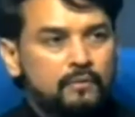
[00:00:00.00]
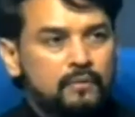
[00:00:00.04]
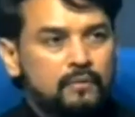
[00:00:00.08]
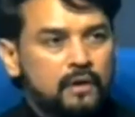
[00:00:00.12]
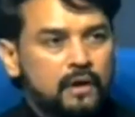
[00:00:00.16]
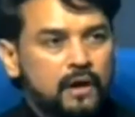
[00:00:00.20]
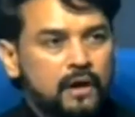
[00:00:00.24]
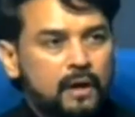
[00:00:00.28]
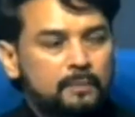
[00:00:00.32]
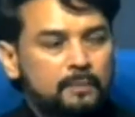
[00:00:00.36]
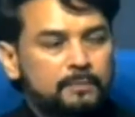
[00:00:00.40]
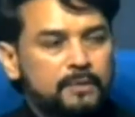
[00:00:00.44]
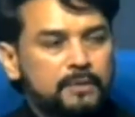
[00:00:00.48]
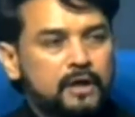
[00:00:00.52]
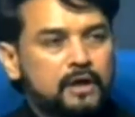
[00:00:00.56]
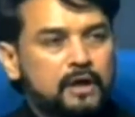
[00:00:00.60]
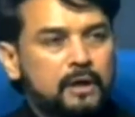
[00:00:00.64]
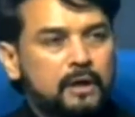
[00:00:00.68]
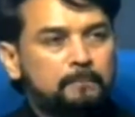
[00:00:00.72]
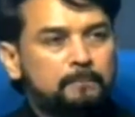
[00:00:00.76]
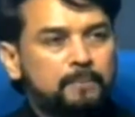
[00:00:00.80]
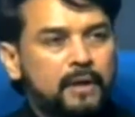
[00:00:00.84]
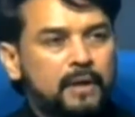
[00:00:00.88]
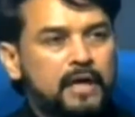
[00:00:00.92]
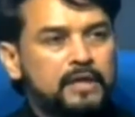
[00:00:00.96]
हमने
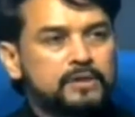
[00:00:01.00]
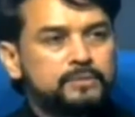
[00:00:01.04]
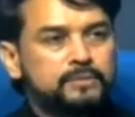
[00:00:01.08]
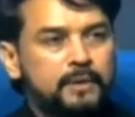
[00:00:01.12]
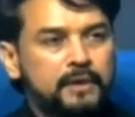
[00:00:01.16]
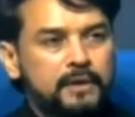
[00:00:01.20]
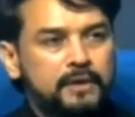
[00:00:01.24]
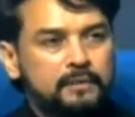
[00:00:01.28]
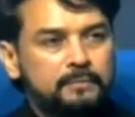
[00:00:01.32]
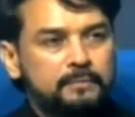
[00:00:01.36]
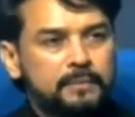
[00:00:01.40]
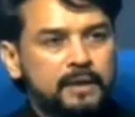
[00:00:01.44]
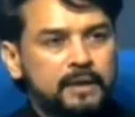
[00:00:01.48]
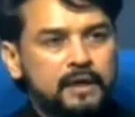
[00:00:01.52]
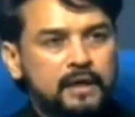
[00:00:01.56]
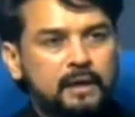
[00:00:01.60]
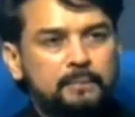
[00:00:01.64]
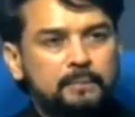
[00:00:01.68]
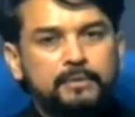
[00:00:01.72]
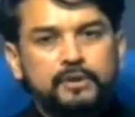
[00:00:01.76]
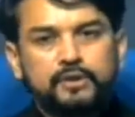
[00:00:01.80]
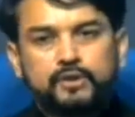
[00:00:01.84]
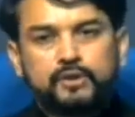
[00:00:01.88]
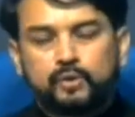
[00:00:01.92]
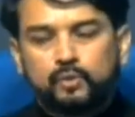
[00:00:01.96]
कंप्लायंस बर्डन में
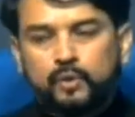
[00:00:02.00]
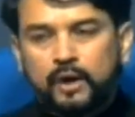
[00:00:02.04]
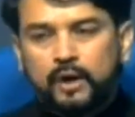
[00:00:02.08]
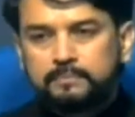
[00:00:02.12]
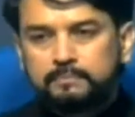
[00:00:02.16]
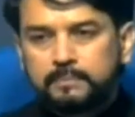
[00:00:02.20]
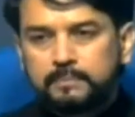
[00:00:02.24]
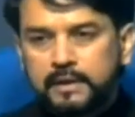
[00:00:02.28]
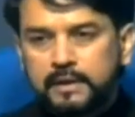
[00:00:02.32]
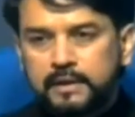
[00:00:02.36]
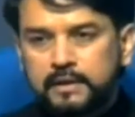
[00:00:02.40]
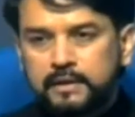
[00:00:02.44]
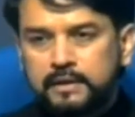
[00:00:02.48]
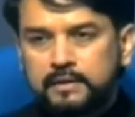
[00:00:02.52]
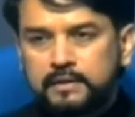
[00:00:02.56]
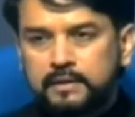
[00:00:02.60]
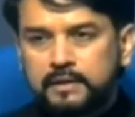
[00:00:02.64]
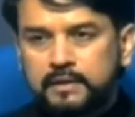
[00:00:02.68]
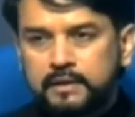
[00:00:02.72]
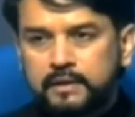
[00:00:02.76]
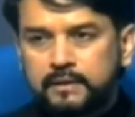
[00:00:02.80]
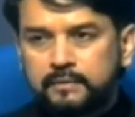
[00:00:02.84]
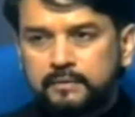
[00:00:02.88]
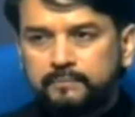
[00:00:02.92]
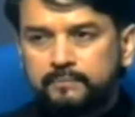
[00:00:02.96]
कमी शुरुआत में की थी